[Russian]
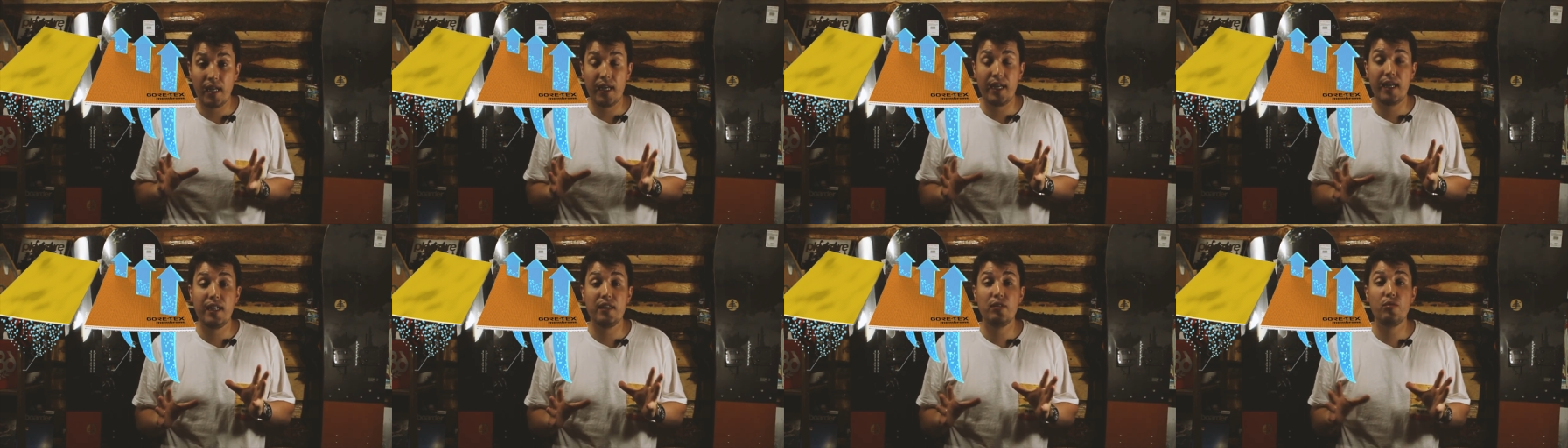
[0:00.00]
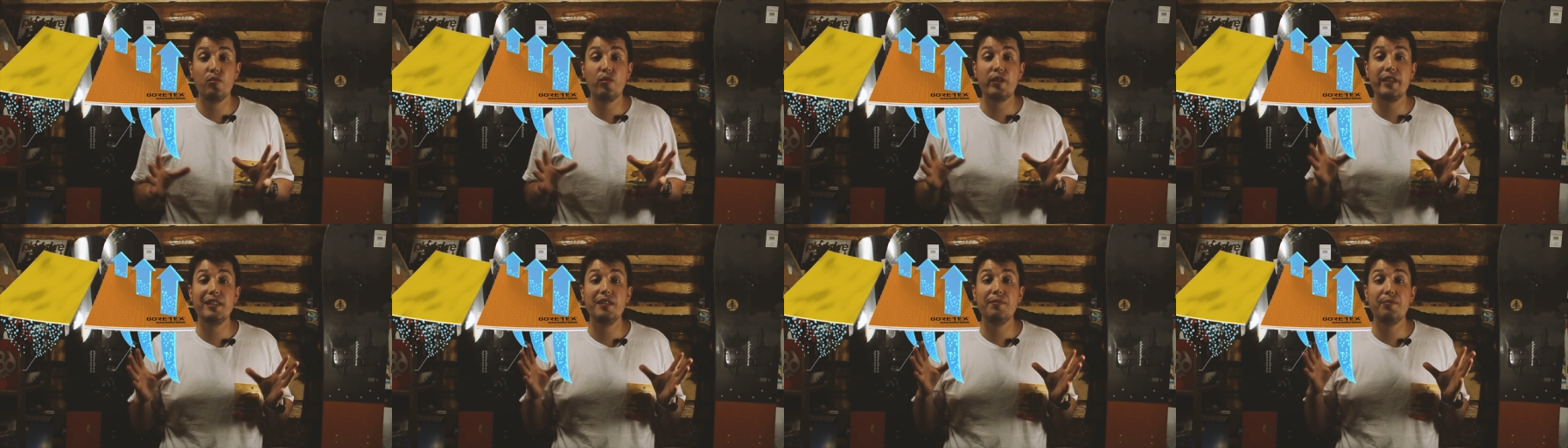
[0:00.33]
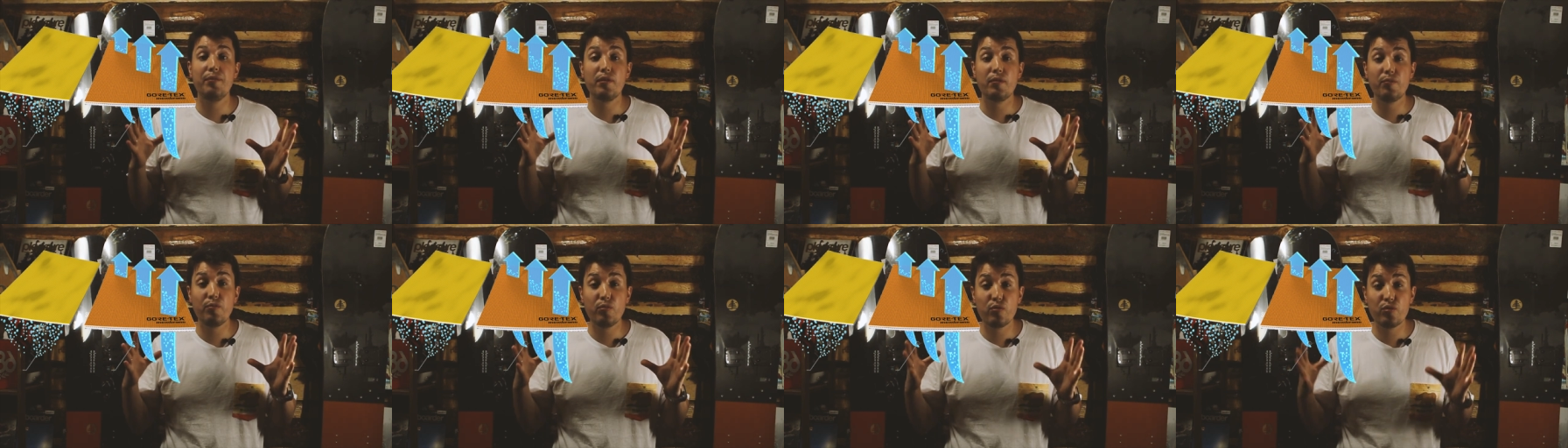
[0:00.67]
которые не
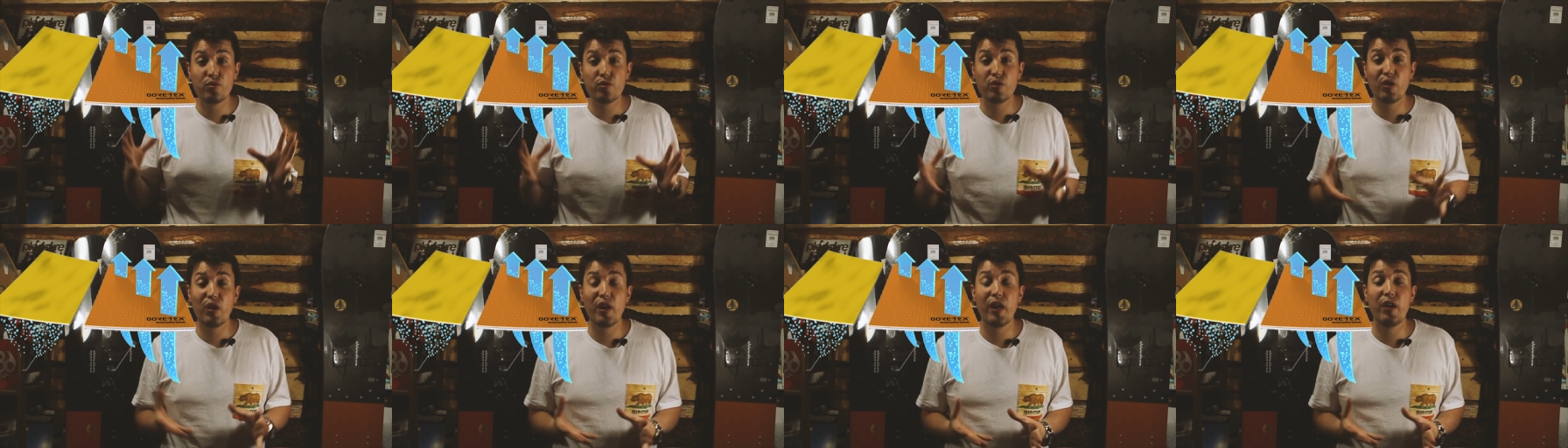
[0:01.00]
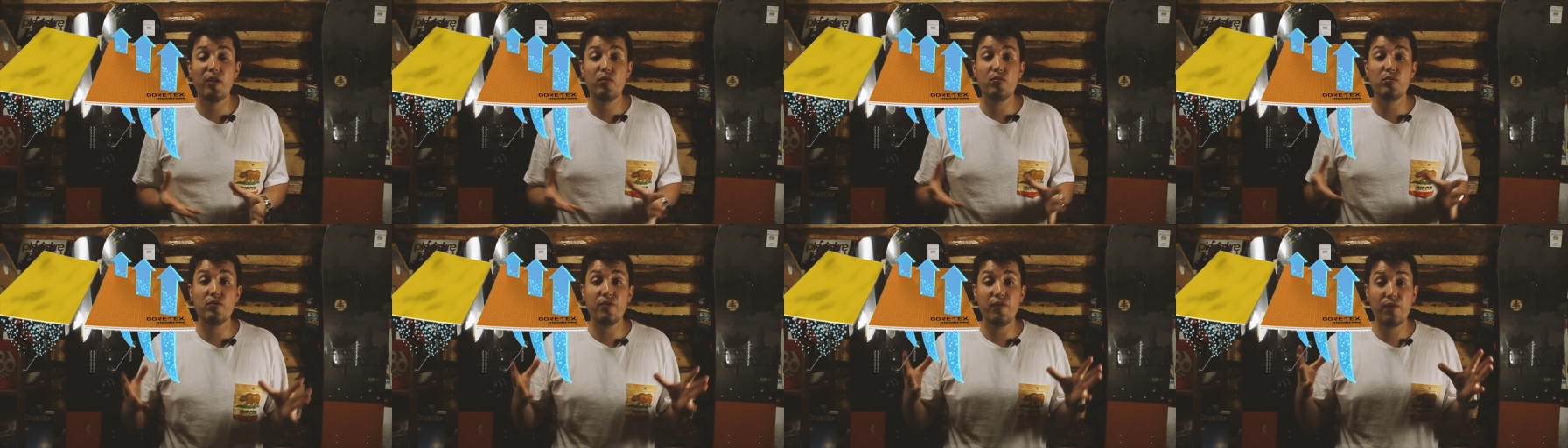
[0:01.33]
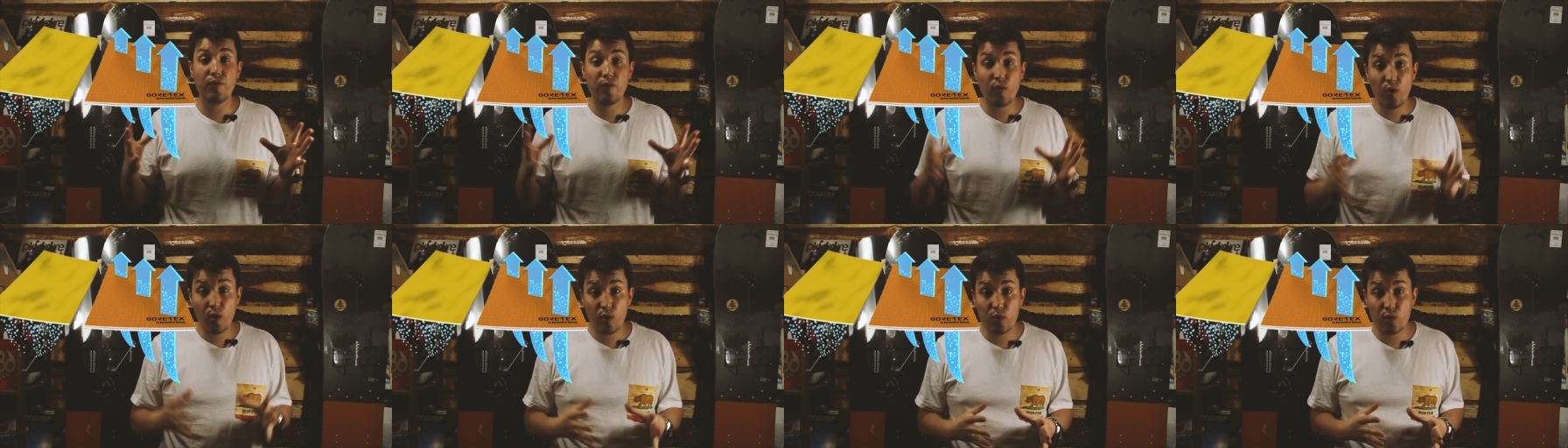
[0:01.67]
пропускают
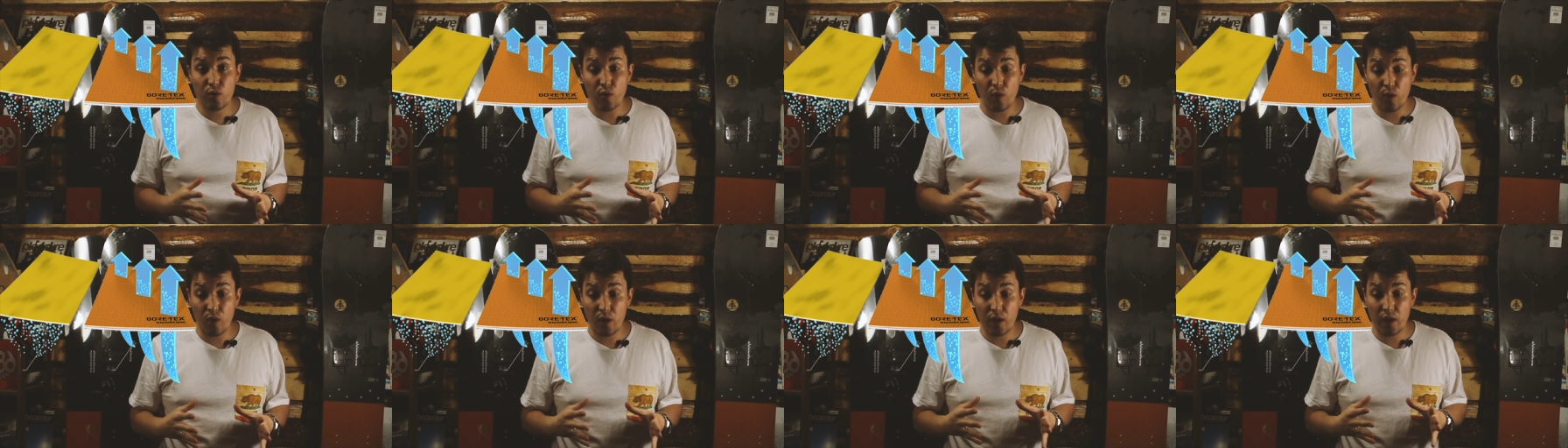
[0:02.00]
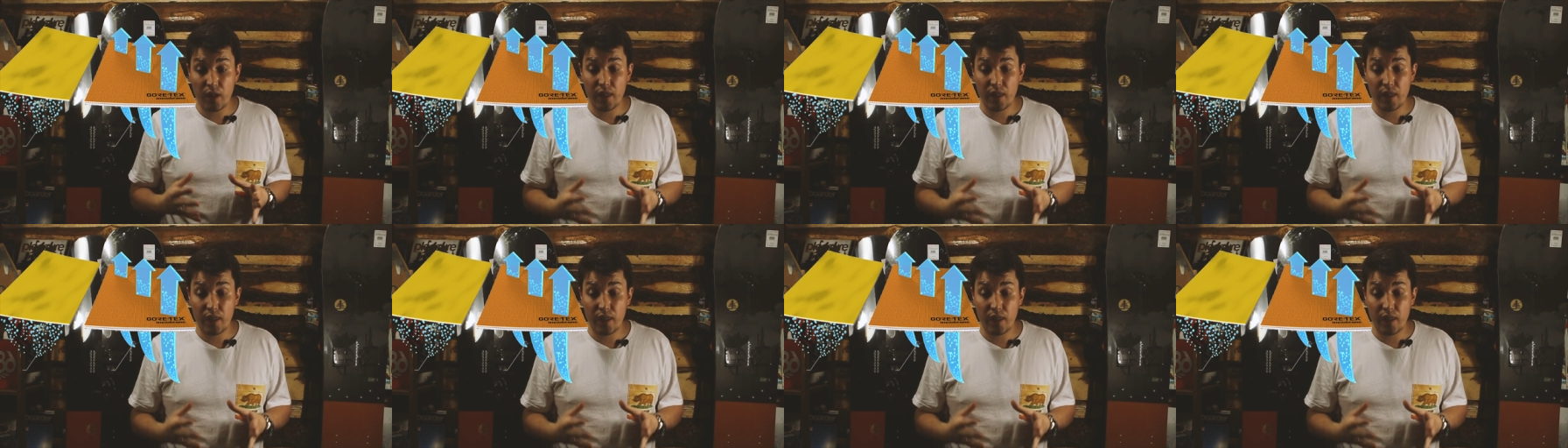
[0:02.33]
воду,